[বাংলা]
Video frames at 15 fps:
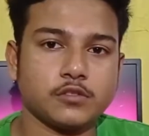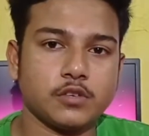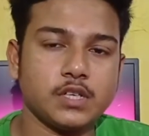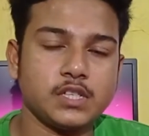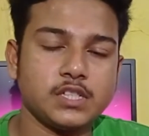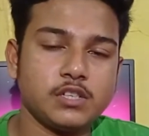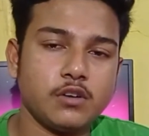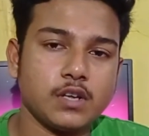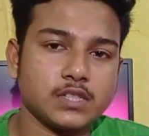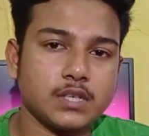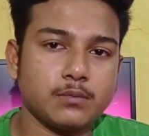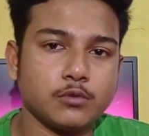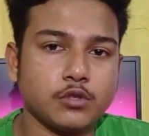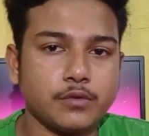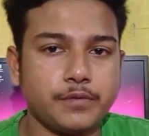সো এই ছিল
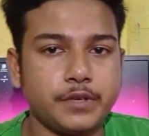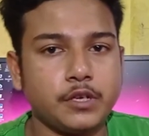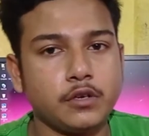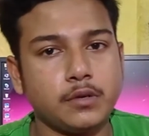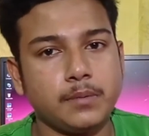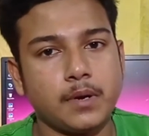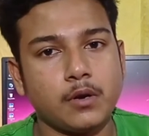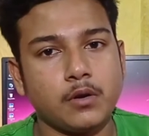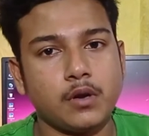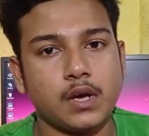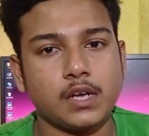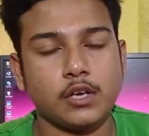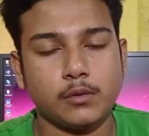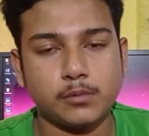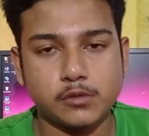আজকের মতো ভিডিওটি ভালো
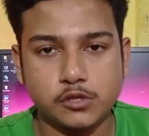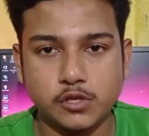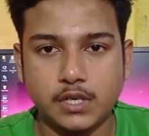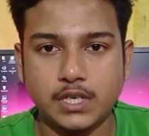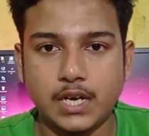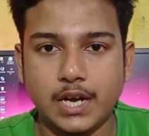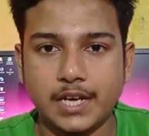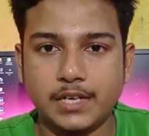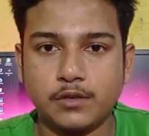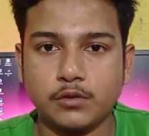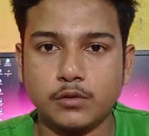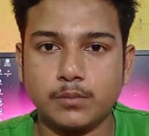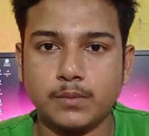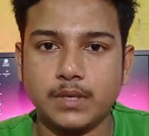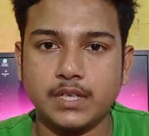লাগলে অবশ্যই একটি লাইক
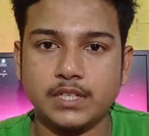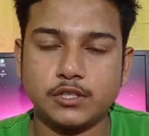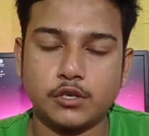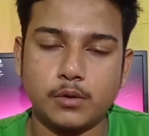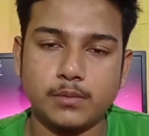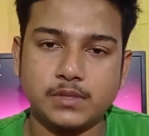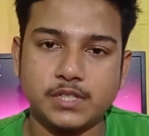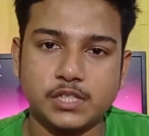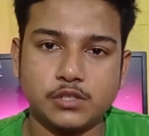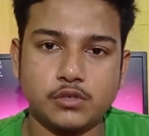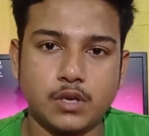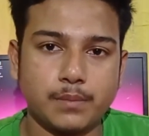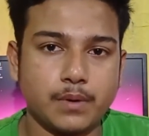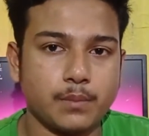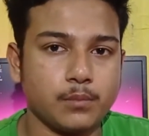করবেন নিচে কমেন্ট
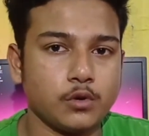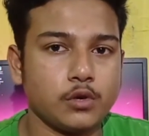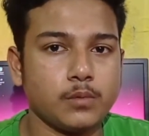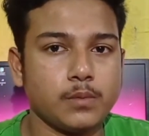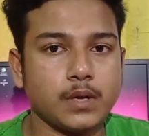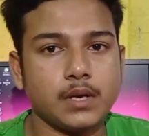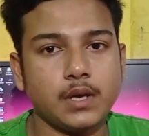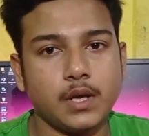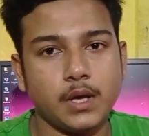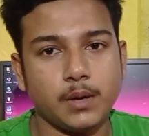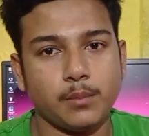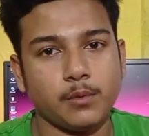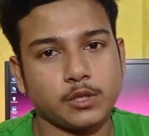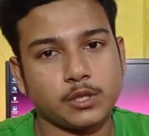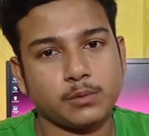সেকশনে আপনার মূল্যবান
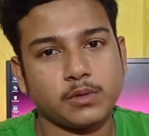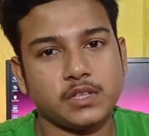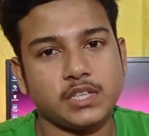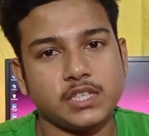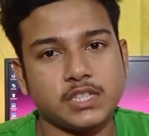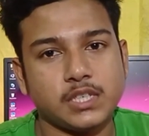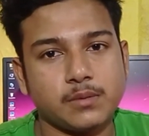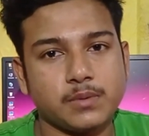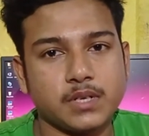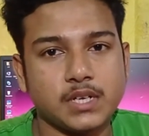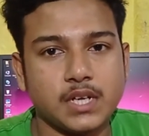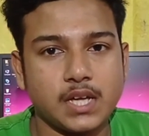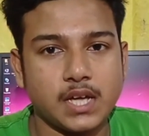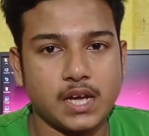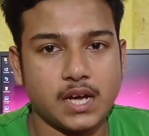মতামত দিয়ে যাবেন
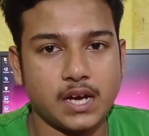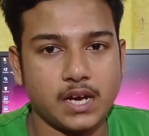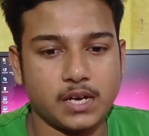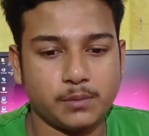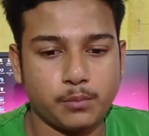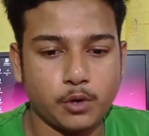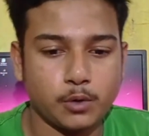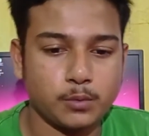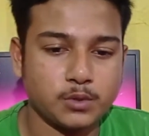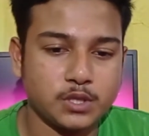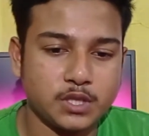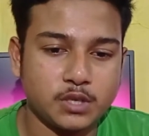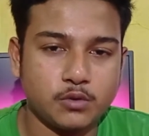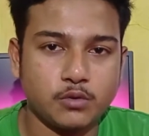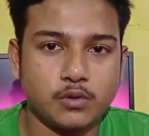আর
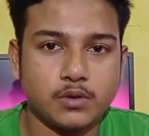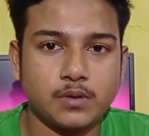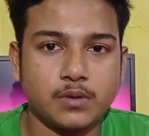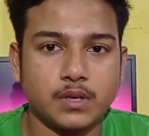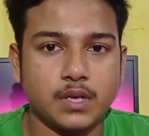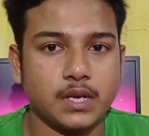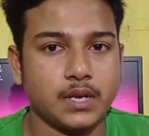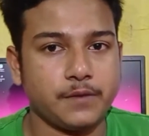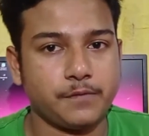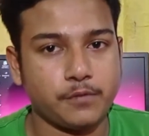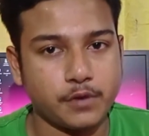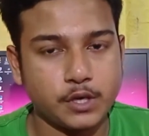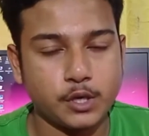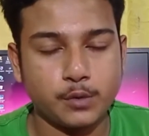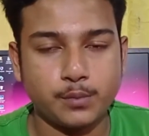পরবর্তীতে কোন
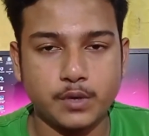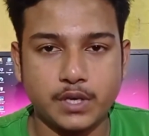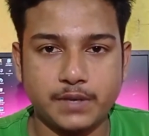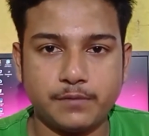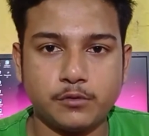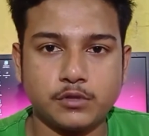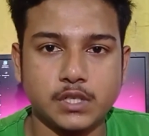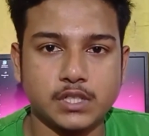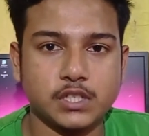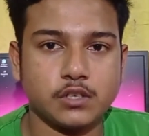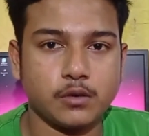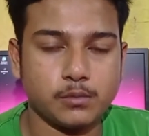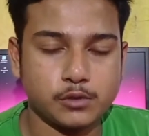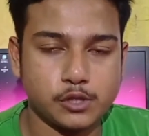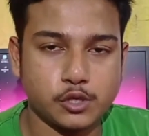ফোনের উপর রিভিউ
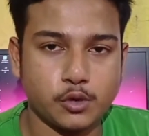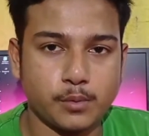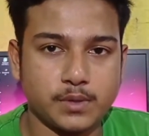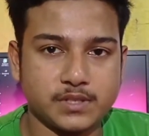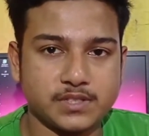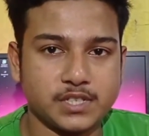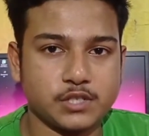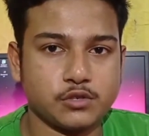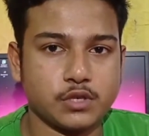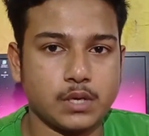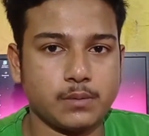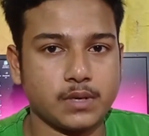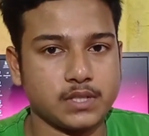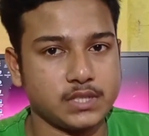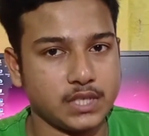চাচ্ছেন অবশ্যই কমেন্ট
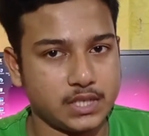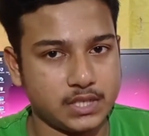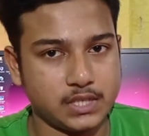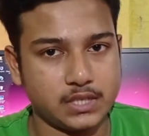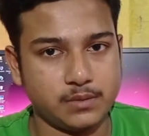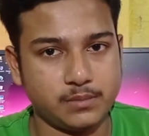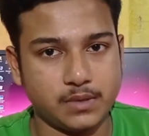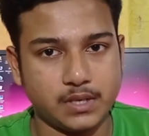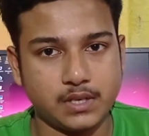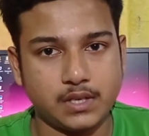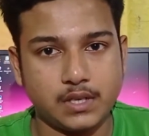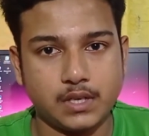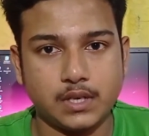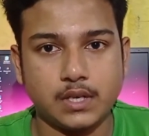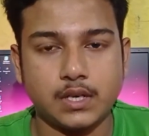সেকশনে আমাকে জানিয়ে দিবেন
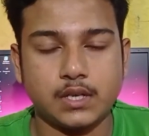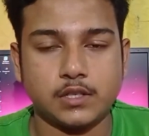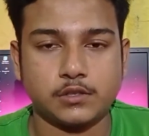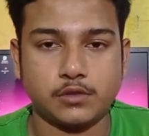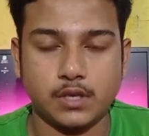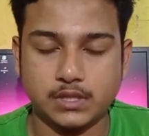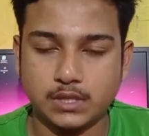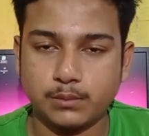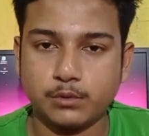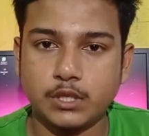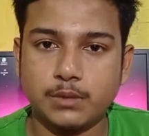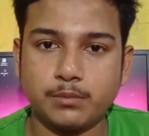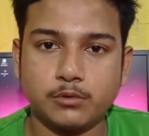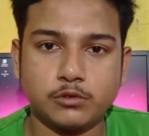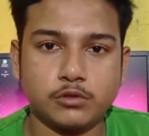সো আজকের
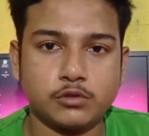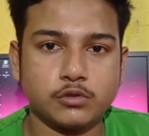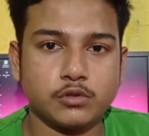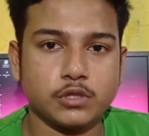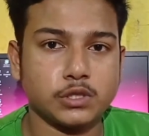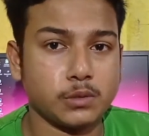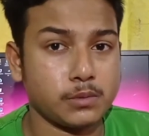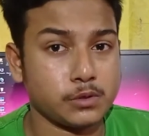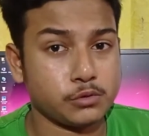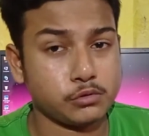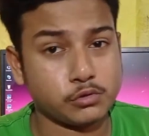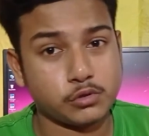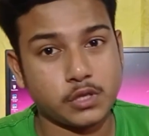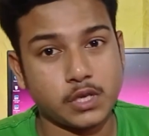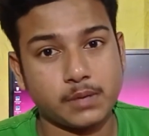মতো এই পর্যন্তই সবাই
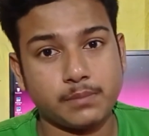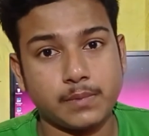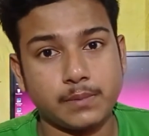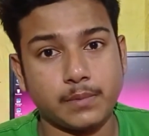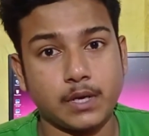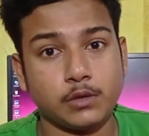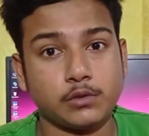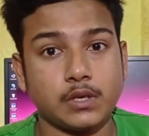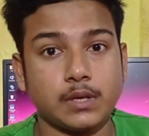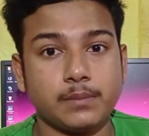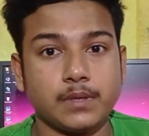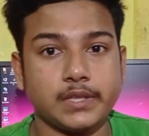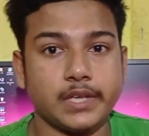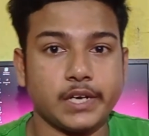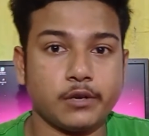সুস্থ থাকবেন ভালো
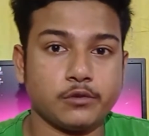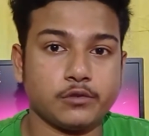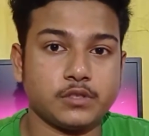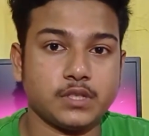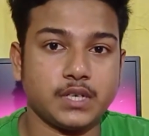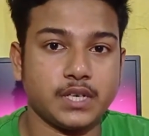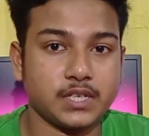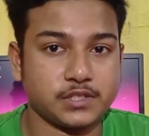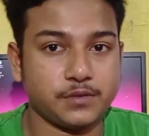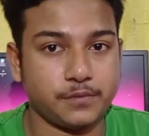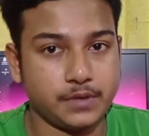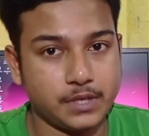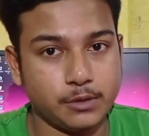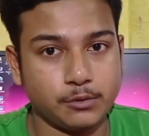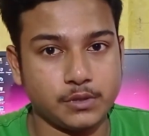থাকবেন দেখা হচ্ছে নেক্সট
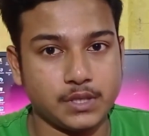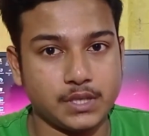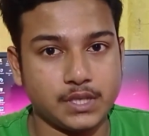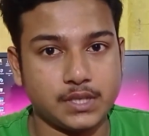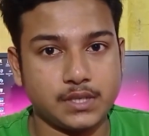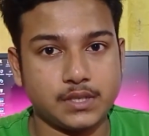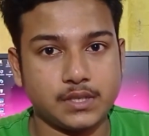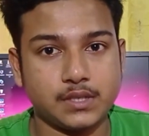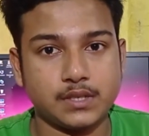ভিডিওতে